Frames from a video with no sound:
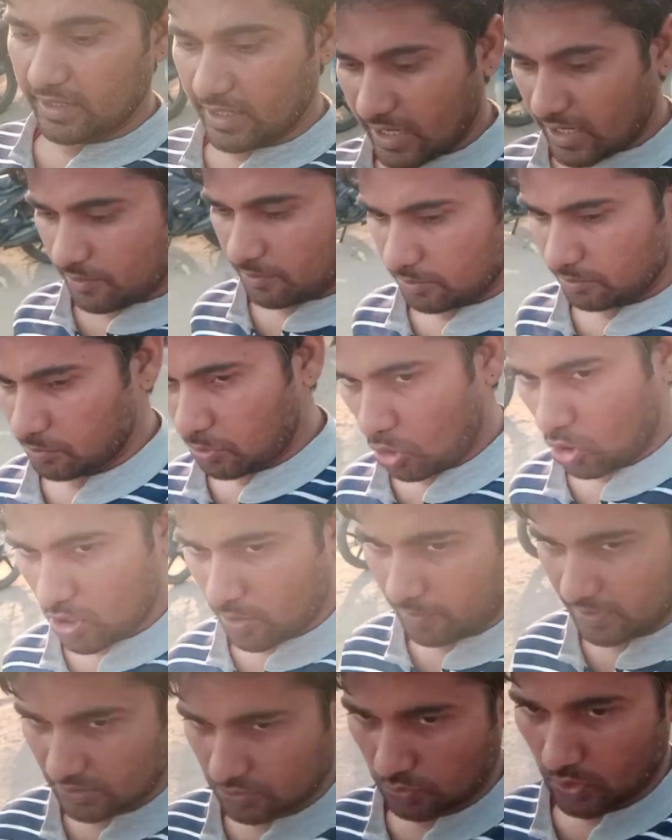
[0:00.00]
नए
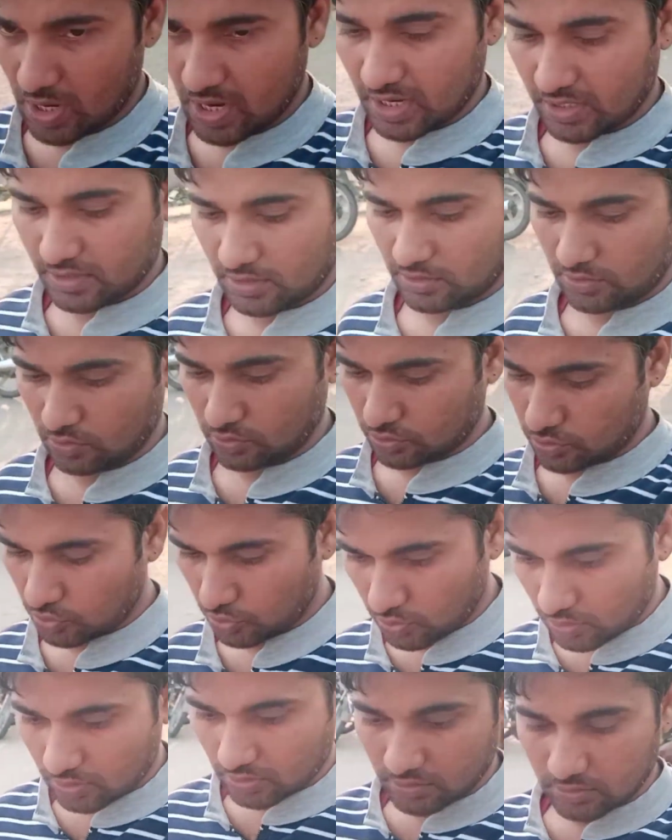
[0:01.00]
ब्लॉग में स्वागत है
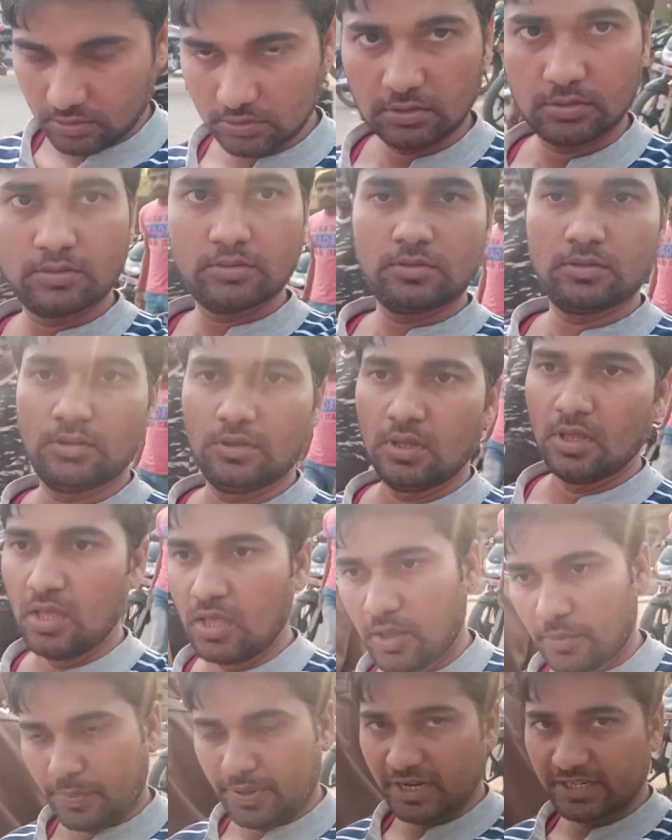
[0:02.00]

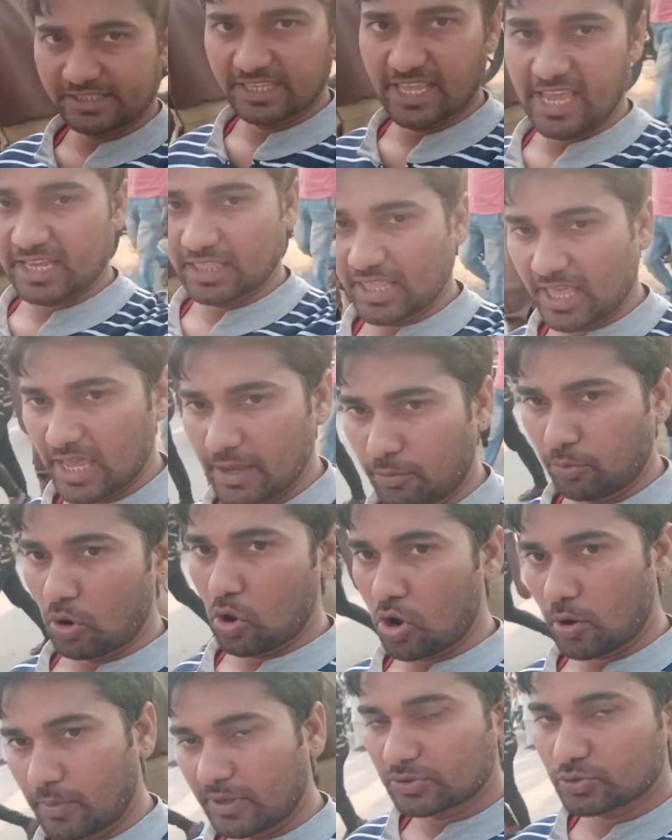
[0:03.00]
दोस्तों फिर से एक नए
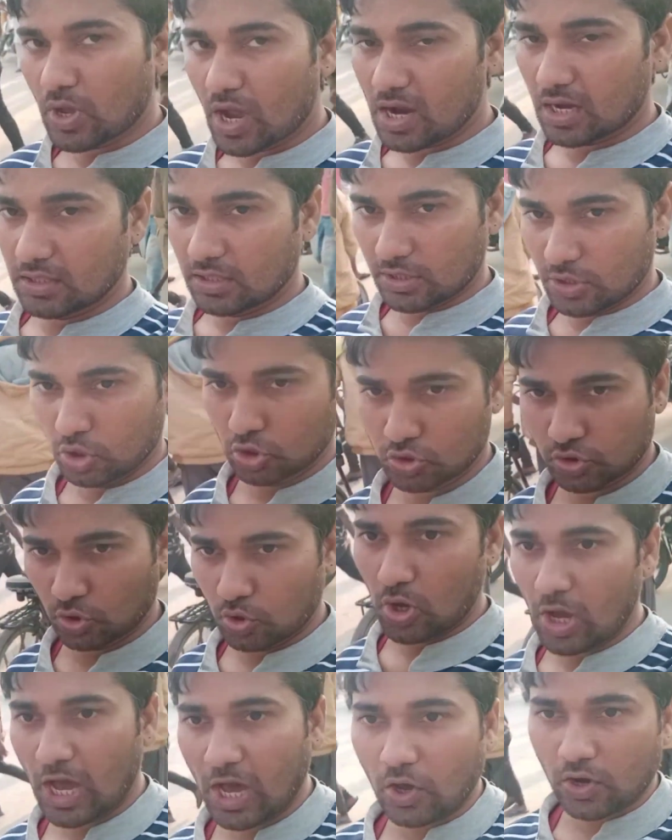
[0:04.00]
ब्लॉग में स्वागत है
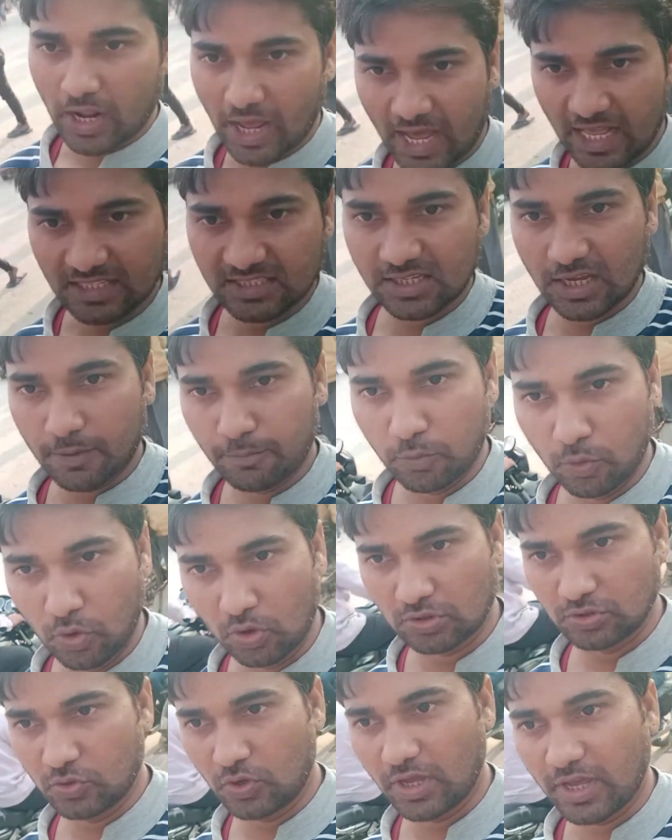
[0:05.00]
दोस्तों और आज का
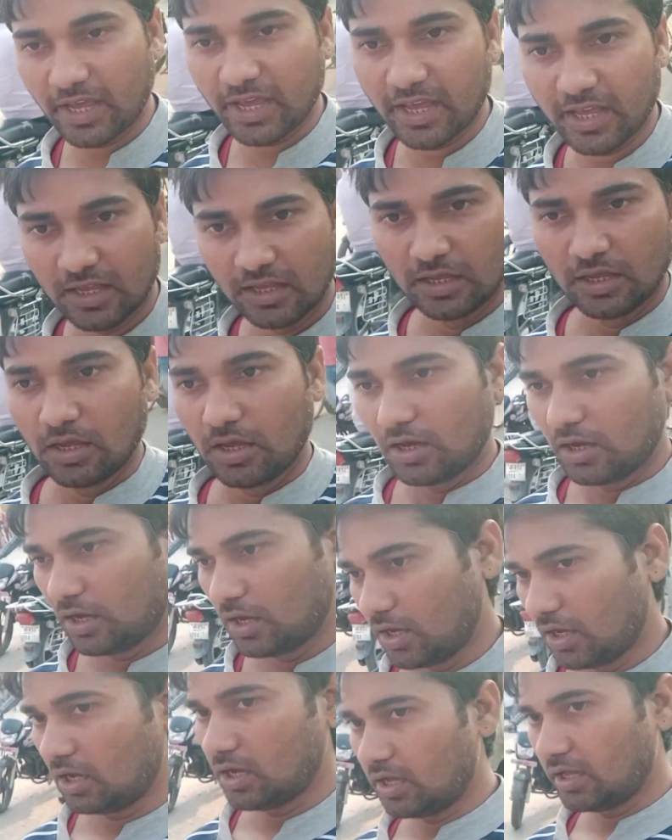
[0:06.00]
ब्लॉग जो है
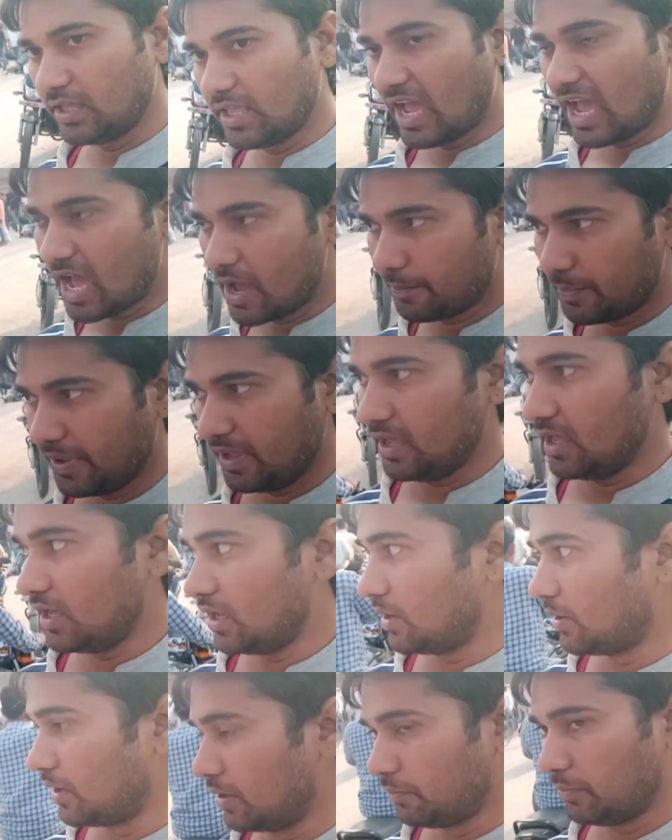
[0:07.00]
यहाँ पे
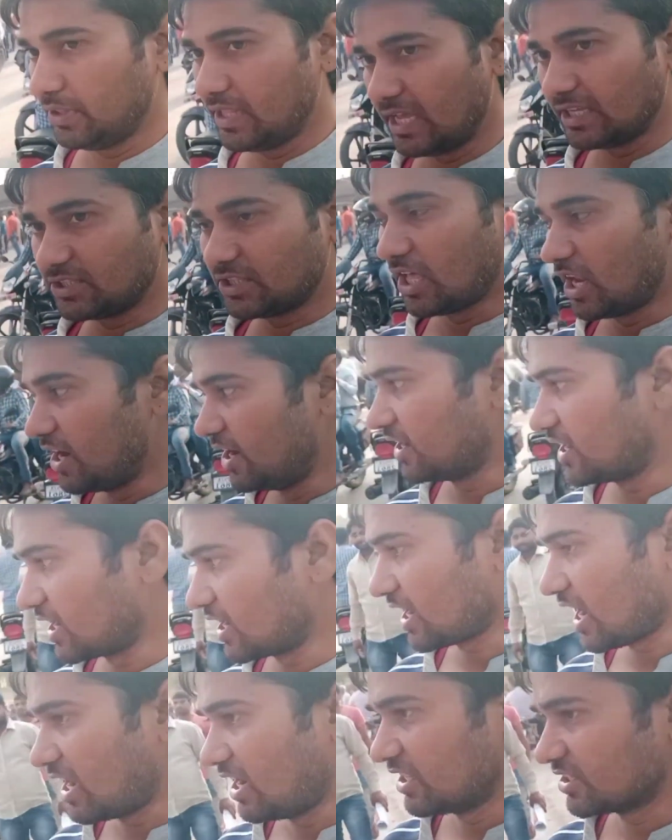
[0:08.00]
नेशनल
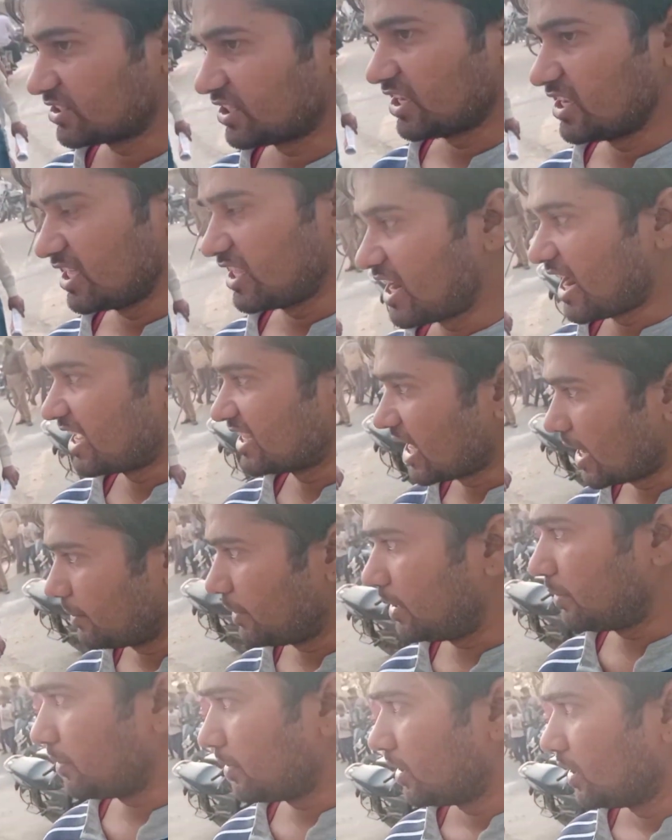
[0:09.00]
इंटर कॉलेज सैयद राजा
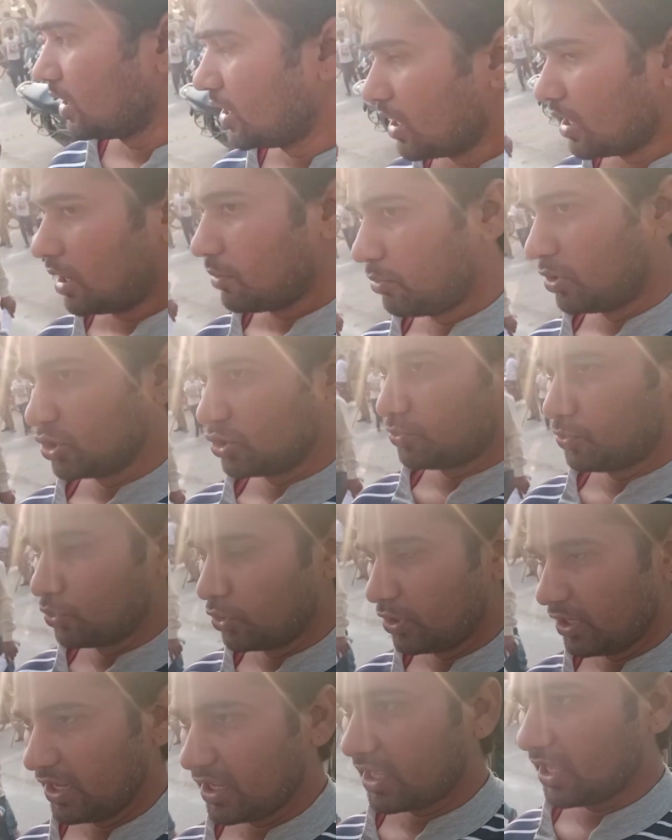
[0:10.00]
में
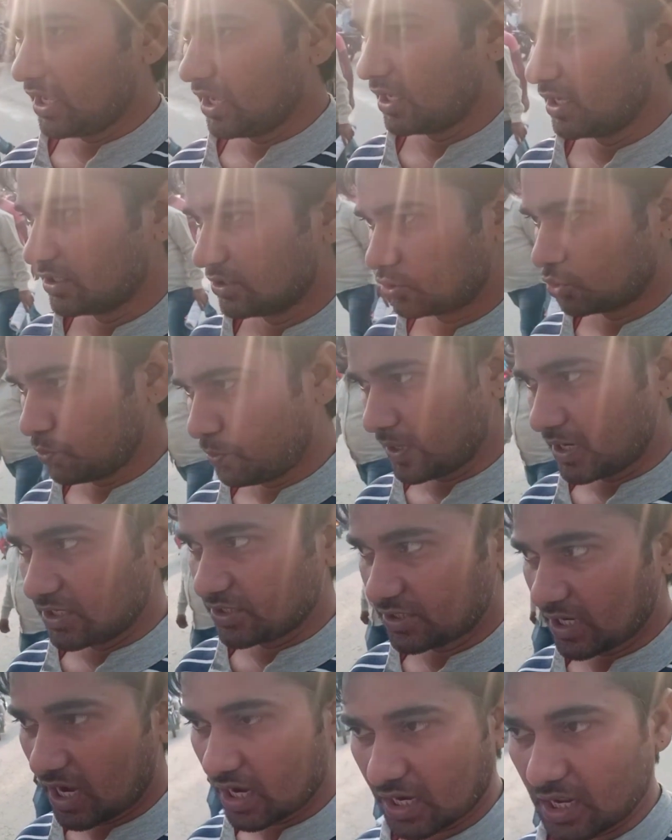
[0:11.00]
भोजपुरी के
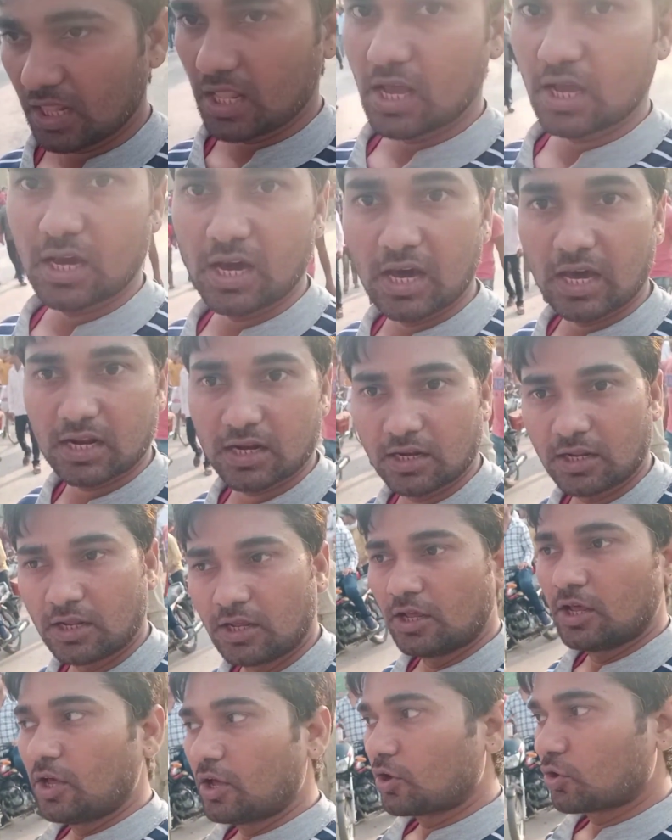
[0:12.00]
सुपरस्टार कलाकार
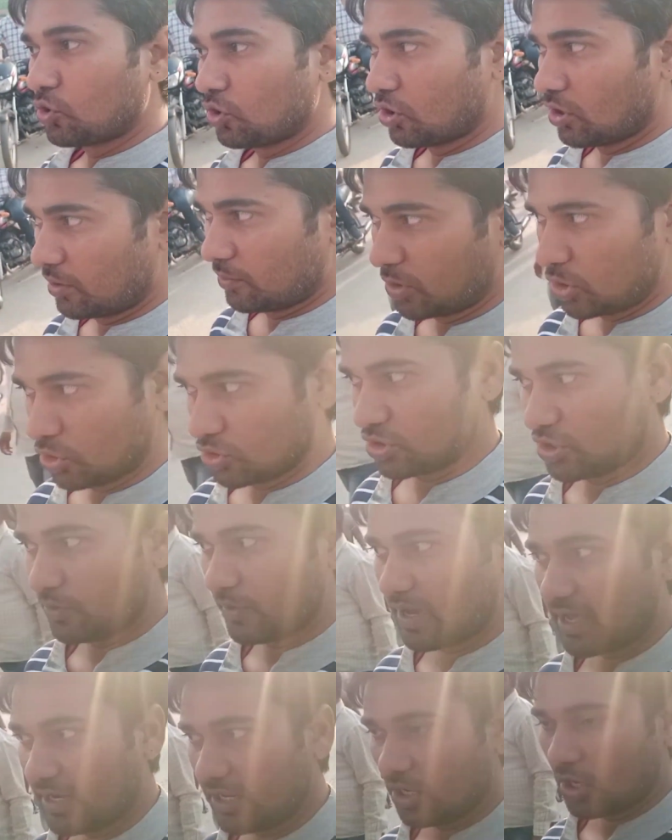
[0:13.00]
मनोज
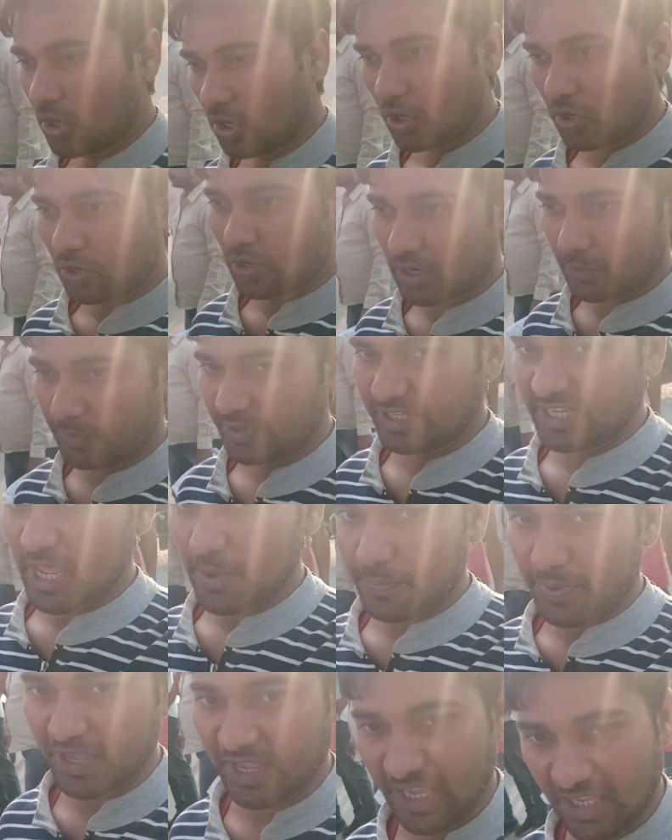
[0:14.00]
तिवारी और
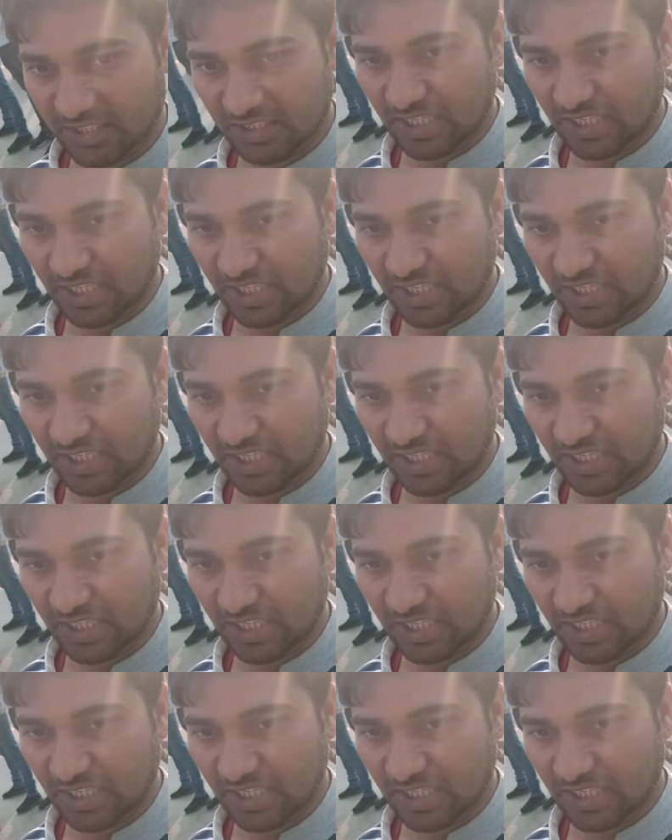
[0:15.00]
बीजेपी के